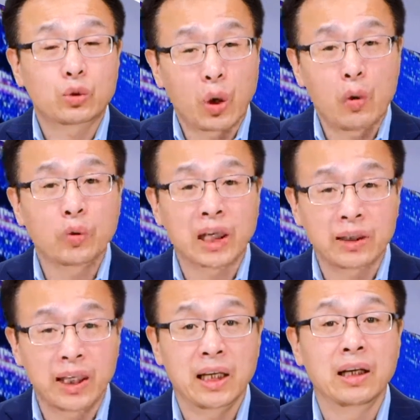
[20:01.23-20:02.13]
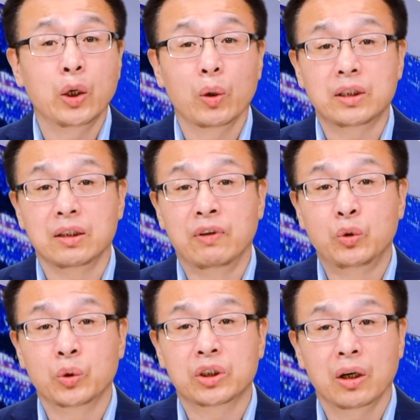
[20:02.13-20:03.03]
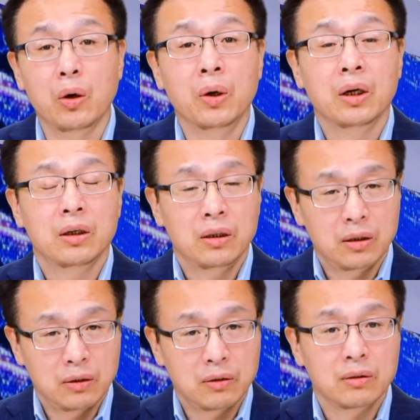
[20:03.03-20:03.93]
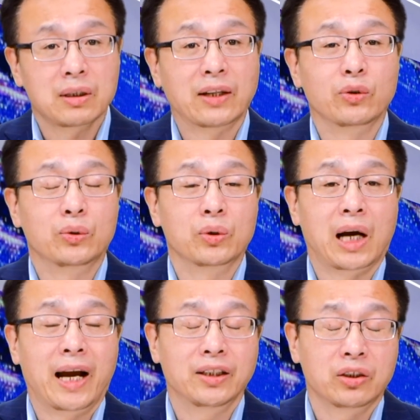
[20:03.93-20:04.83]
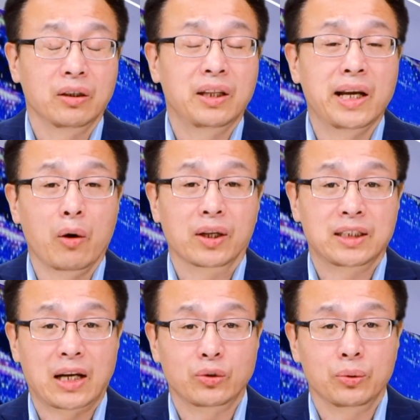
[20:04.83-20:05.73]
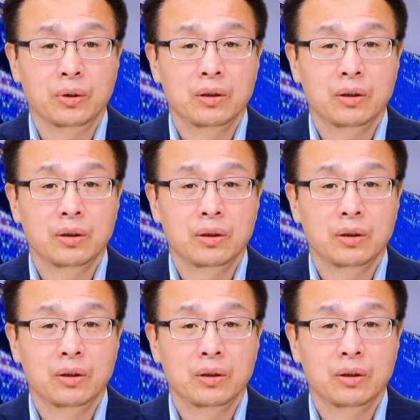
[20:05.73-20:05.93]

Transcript: 窗户上停留了几分钟之后，他最终还是跳了下去。